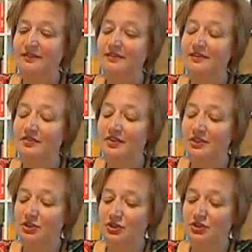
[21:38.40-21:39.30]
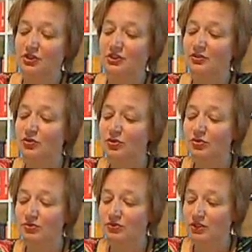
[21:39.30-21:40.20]
Zerquetschen,
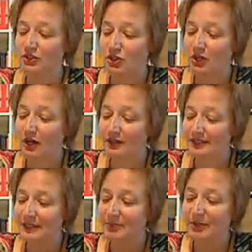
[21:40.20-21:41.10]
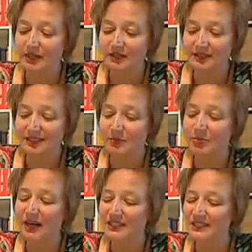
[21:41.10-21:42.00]
zerdrücken, zerschlagen, zerbrechen,
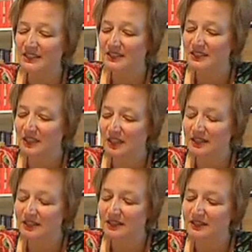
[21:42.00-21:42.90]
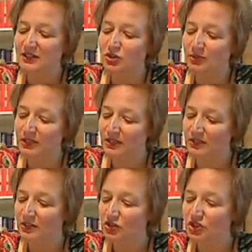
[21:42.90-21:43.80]
zerbeißen, zerkratzen,
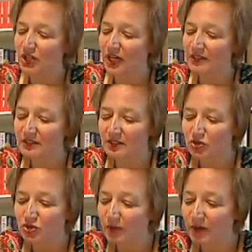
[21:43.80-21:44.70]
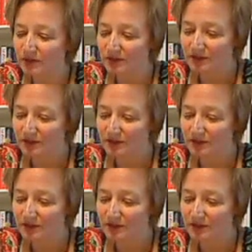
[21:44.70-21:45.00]
zerschmettern, zerschneiden, zertrümmern.